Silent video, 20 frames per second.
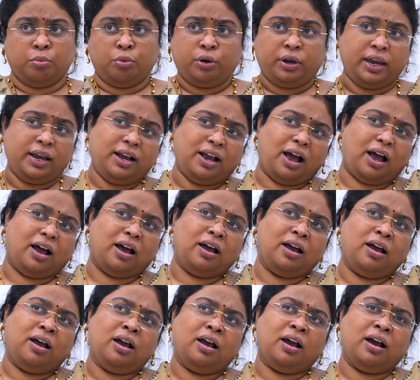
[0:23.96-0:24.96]
ముఖ్యంగా
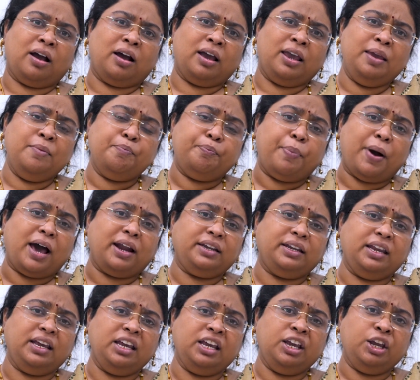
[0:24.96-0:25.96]

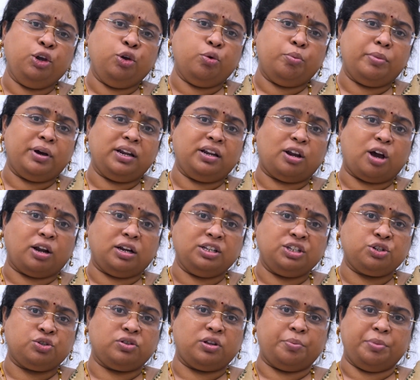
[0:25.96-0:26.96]
ఇంపార్టింగ్ హ్యూమన్
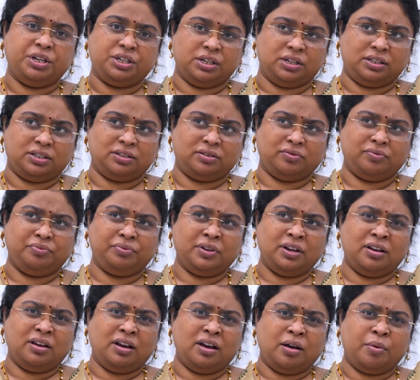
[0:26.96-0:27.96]
నాలెడ్జ్ టు ద మిషన్స్
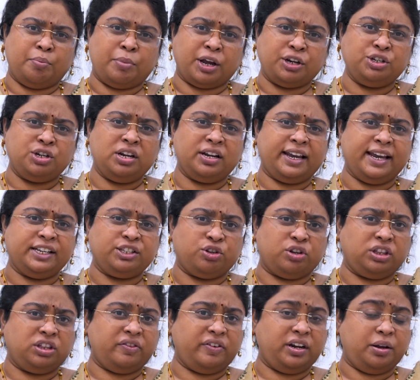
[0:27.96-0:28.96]
మనుషులకే
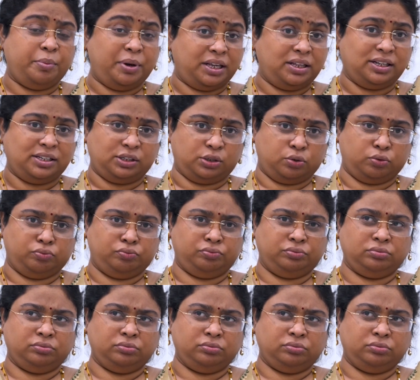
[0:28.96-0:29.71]
సొంతమైన మేధస్సు